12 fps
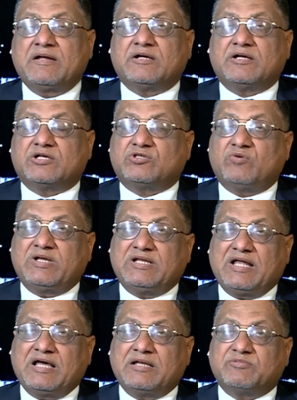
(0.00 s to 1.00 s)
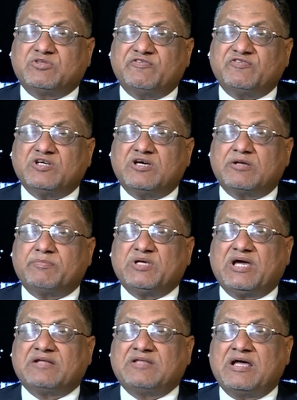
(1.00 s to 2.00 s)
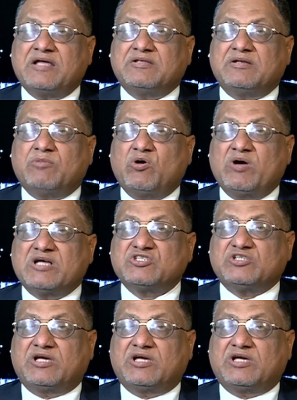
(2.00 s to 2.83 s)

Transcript: آه، دول العالم تفتخر باعداد المواشي